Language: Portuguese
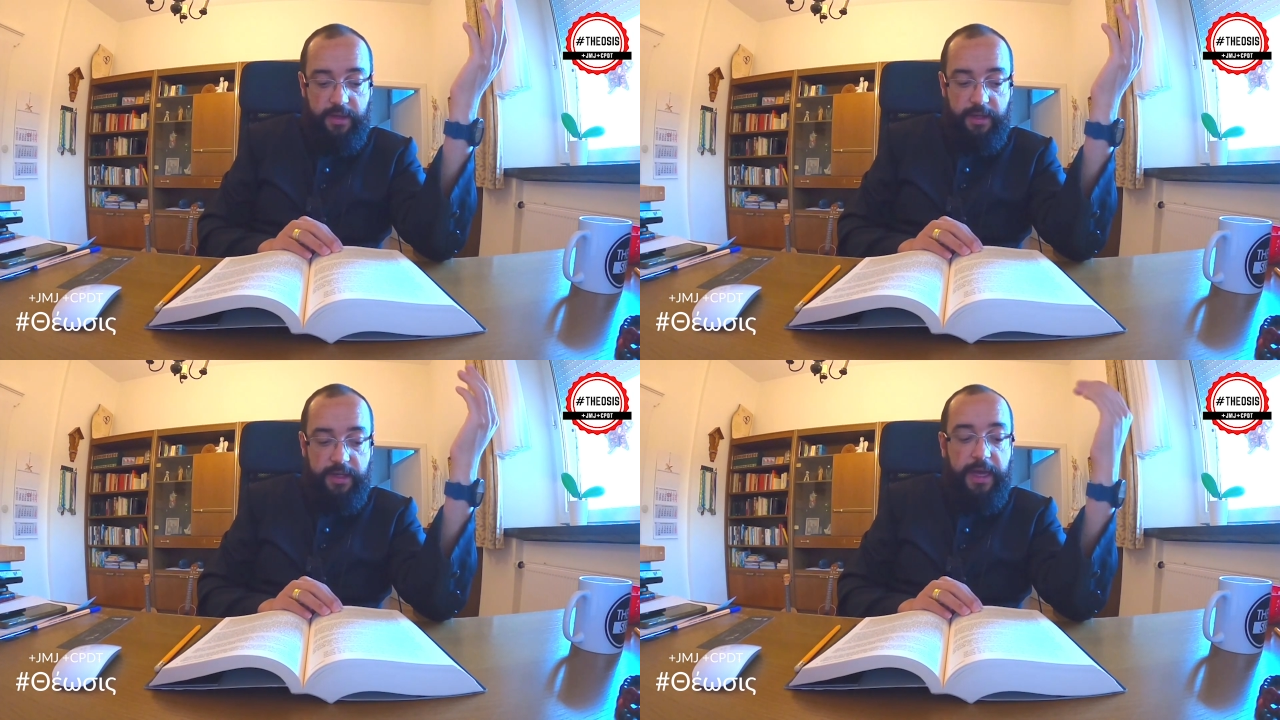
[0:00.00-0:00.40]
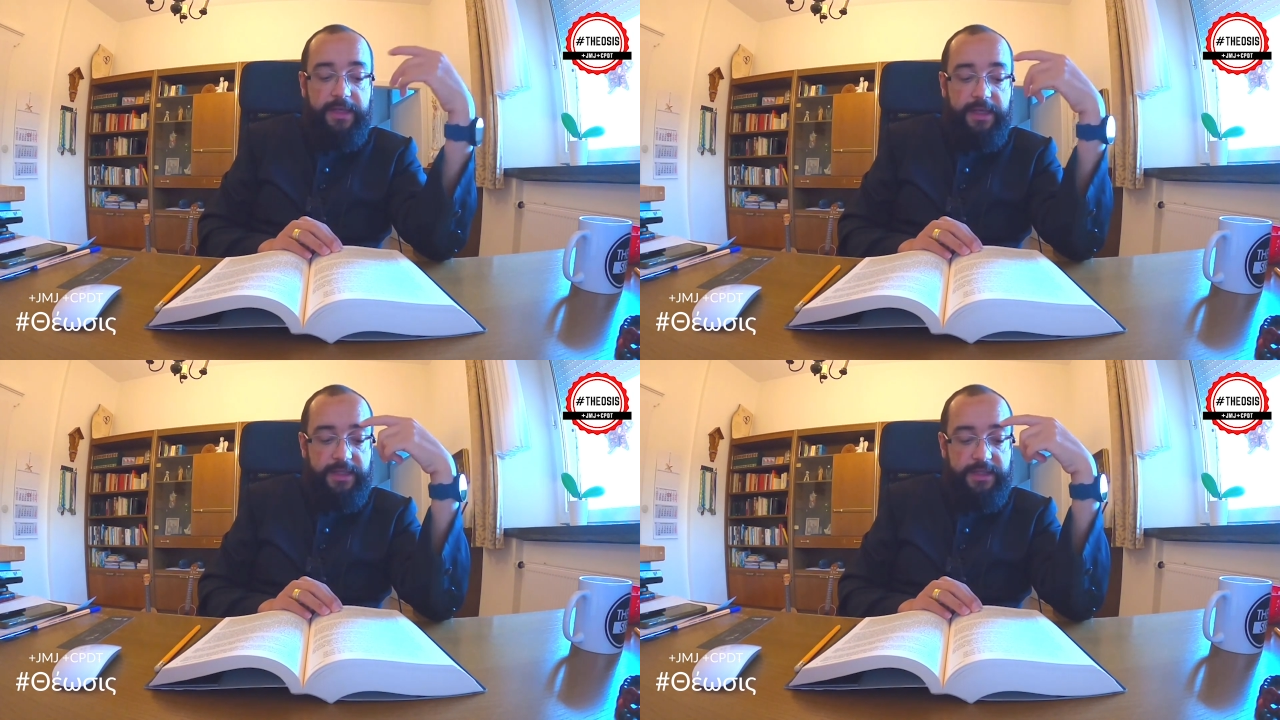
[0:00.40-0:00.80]
E é
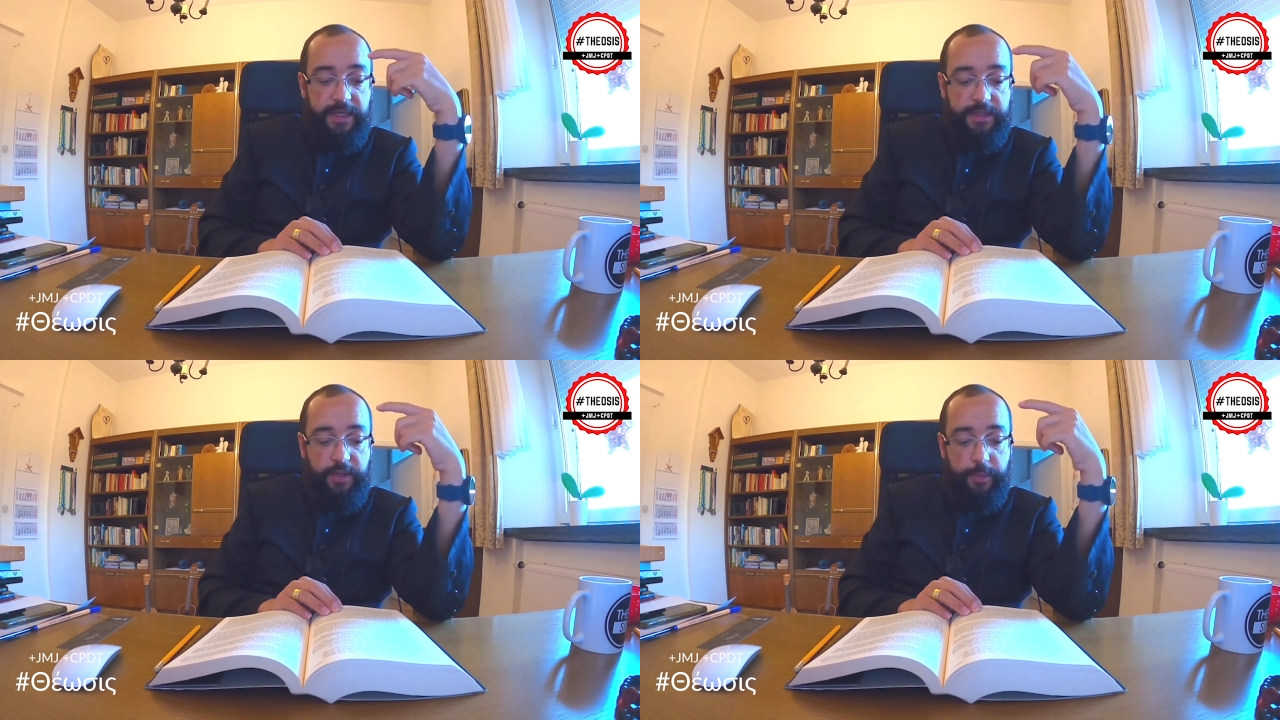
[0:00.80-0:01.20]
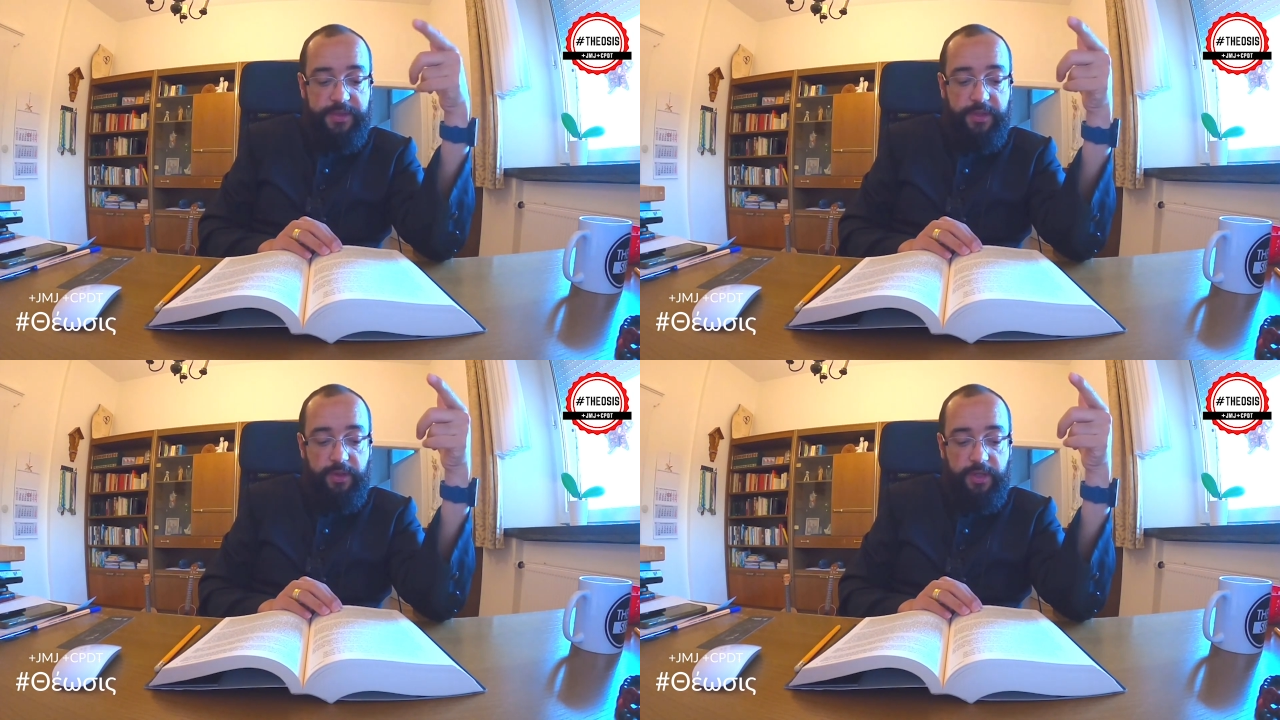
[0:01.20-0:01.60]
interessante que o
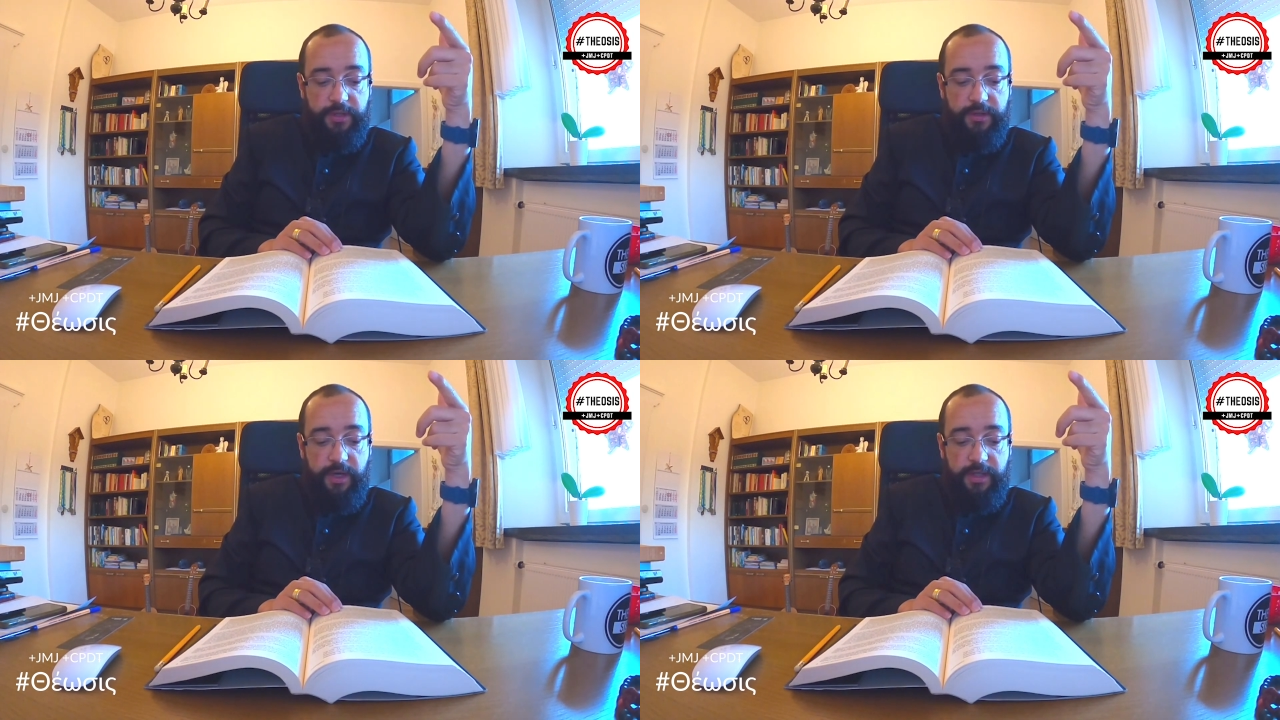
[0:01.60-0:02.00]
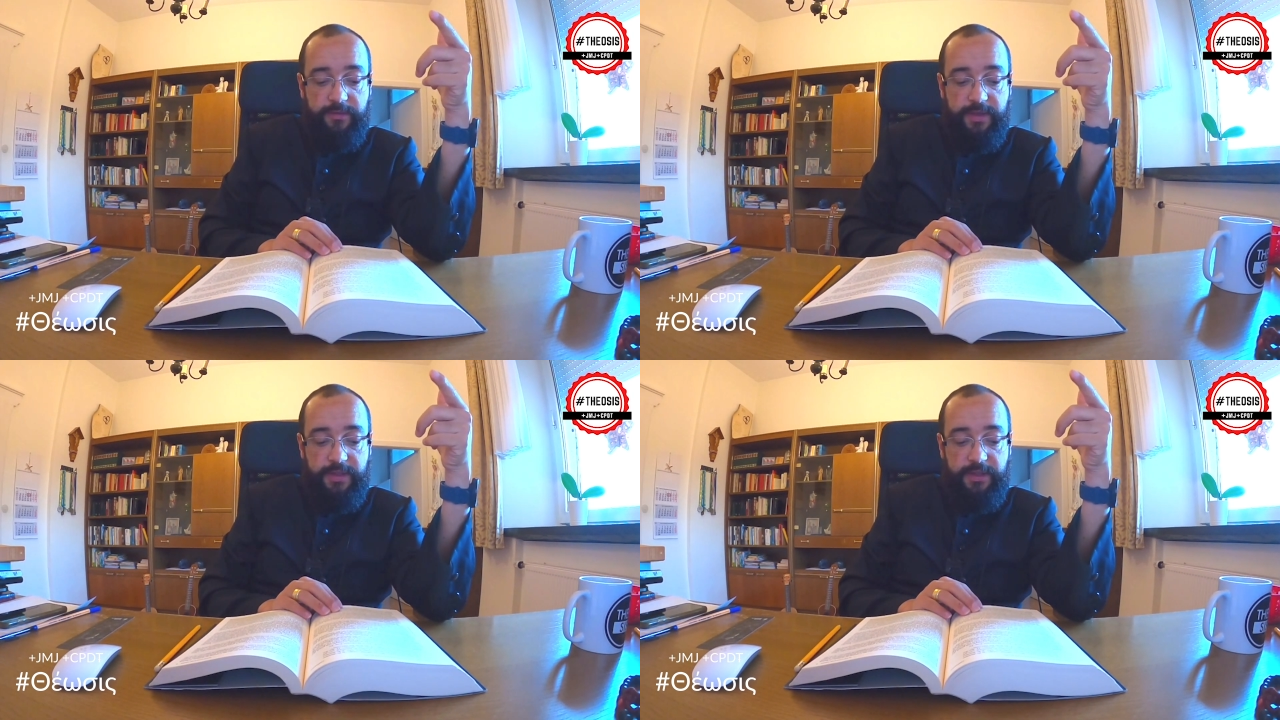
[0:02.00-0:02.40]
pseudo
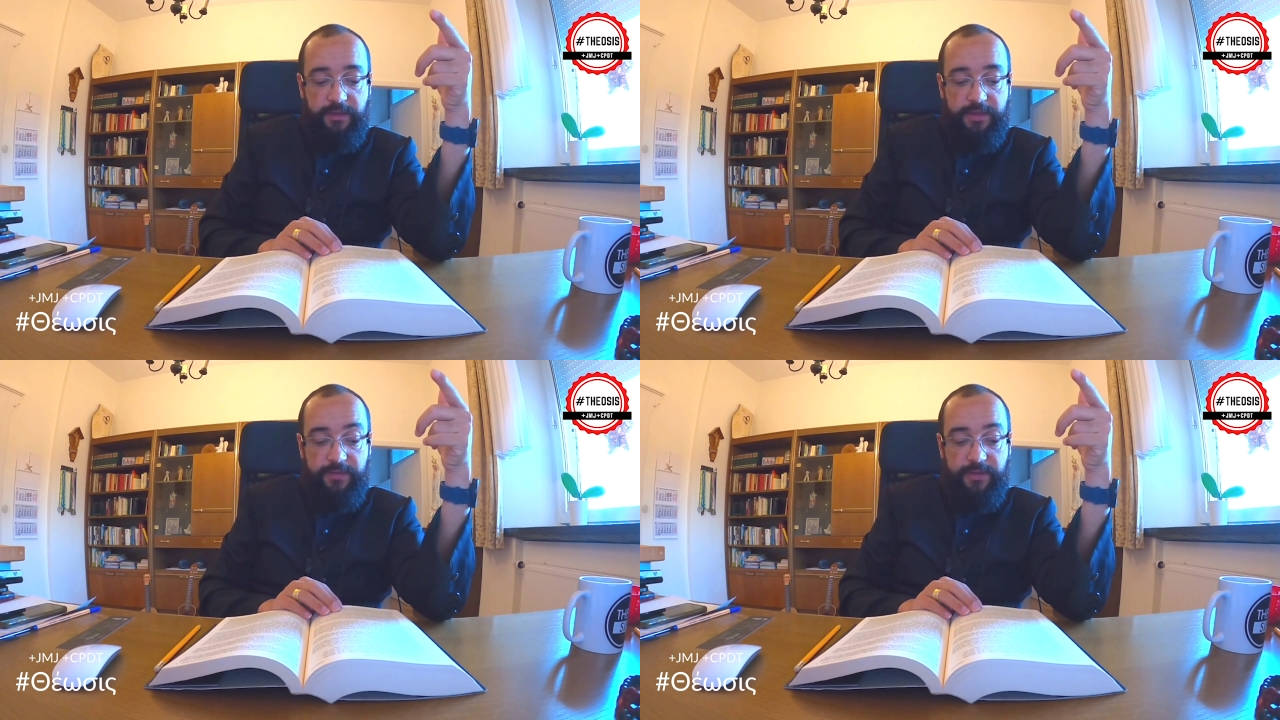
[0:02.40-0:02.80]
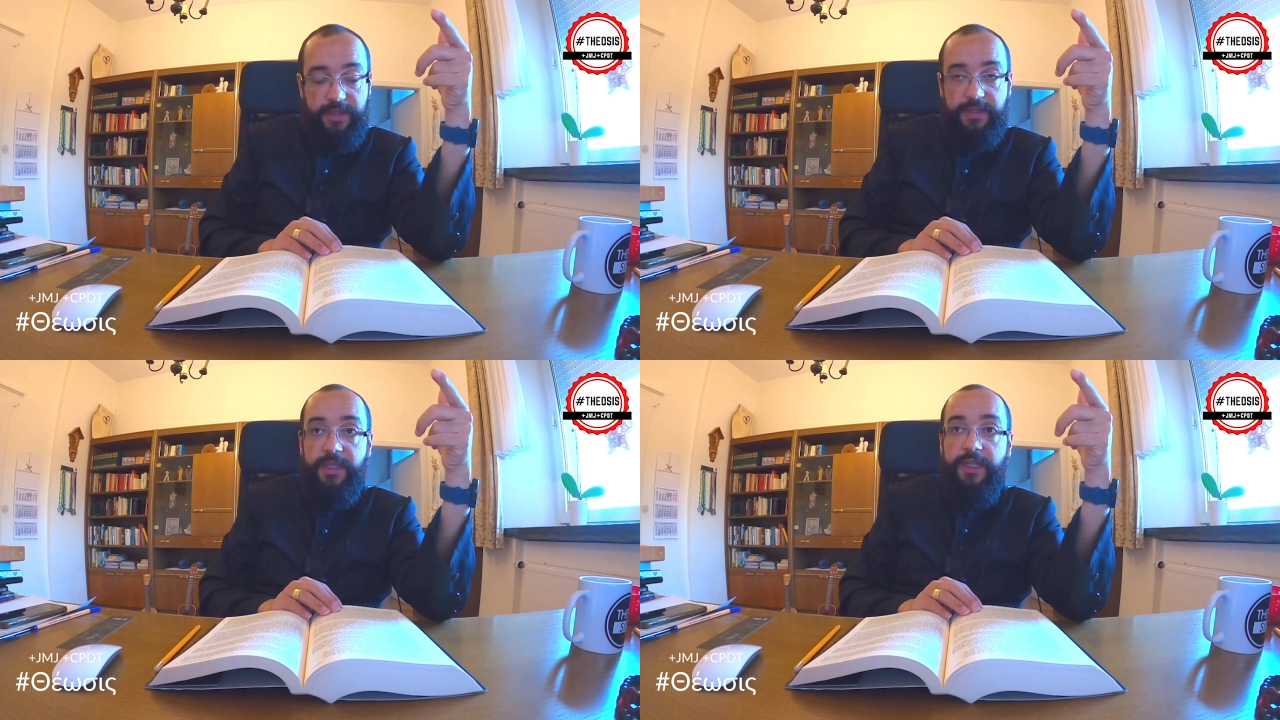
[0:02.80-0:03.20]
Crisóstomo vai dizer, vai
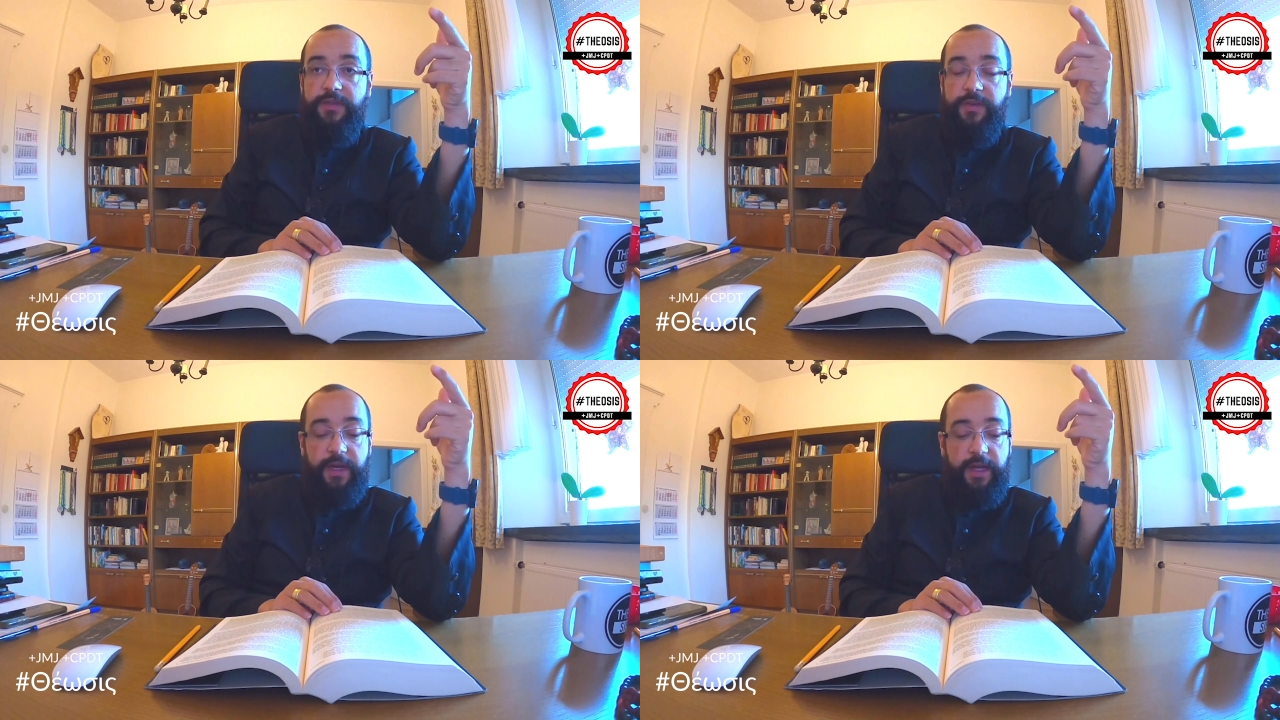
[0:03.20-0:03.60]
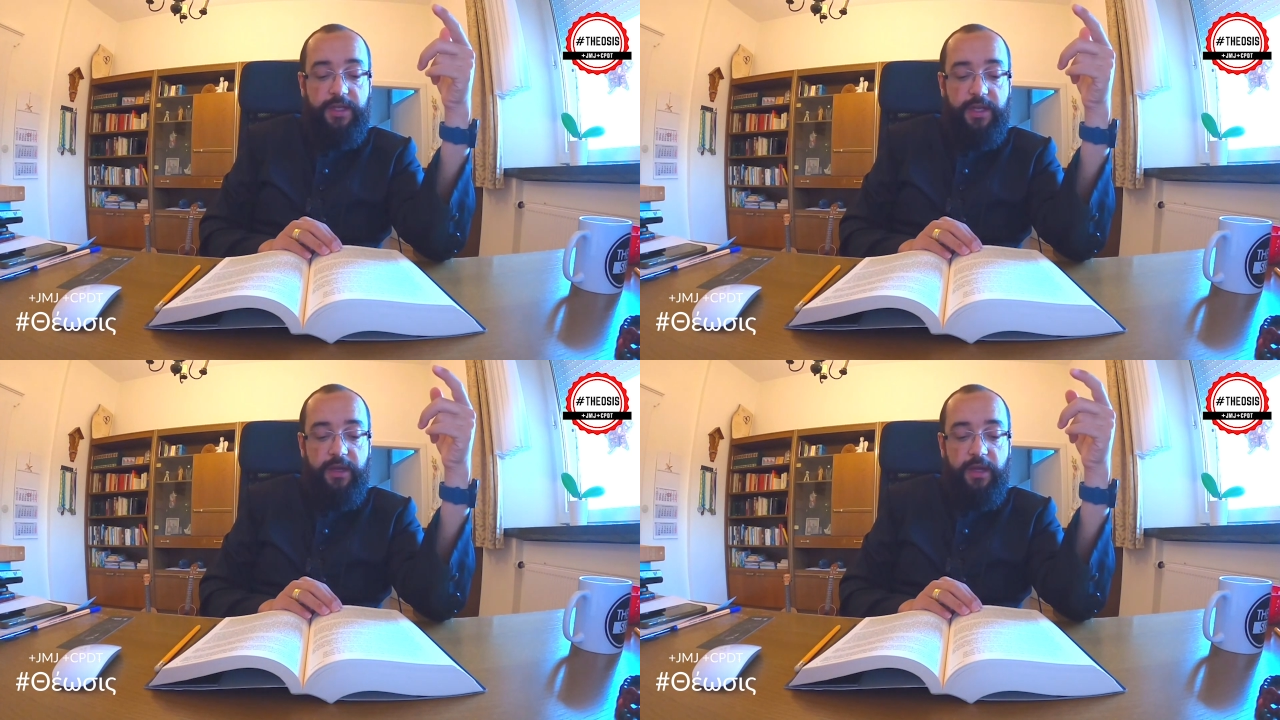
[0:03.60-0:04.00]
dizer que
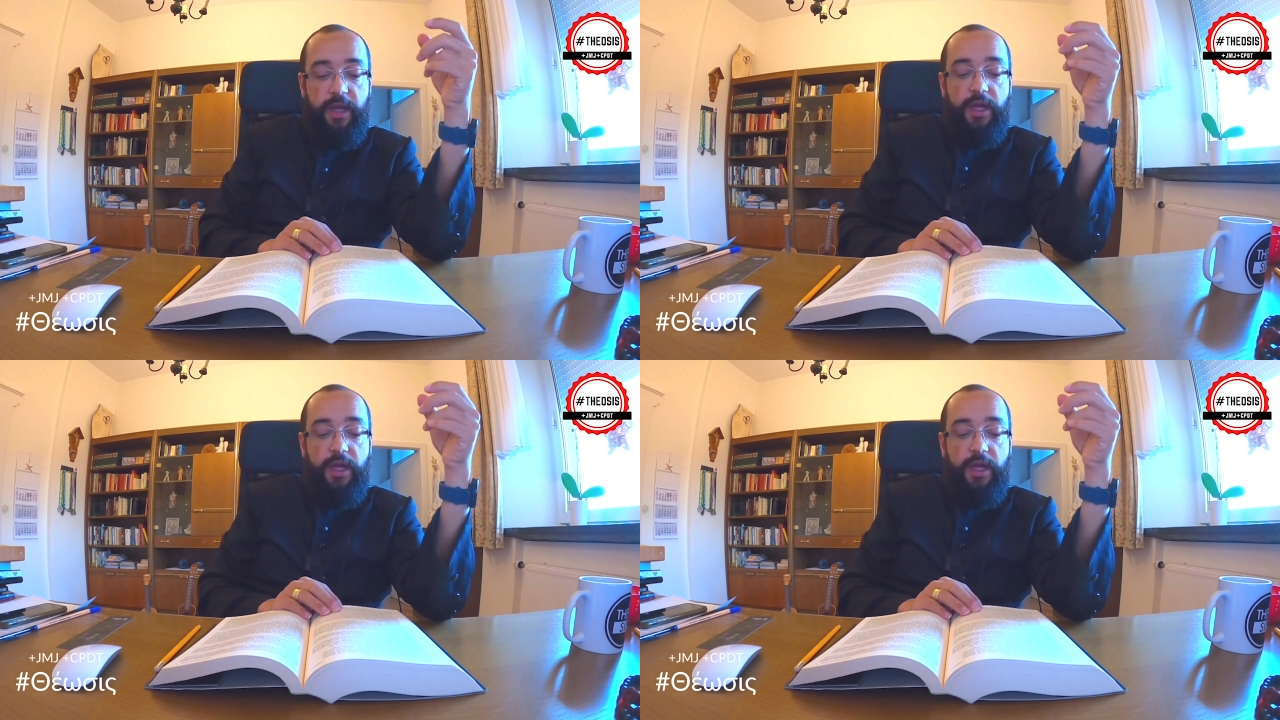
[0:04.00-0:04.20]
diferente, né?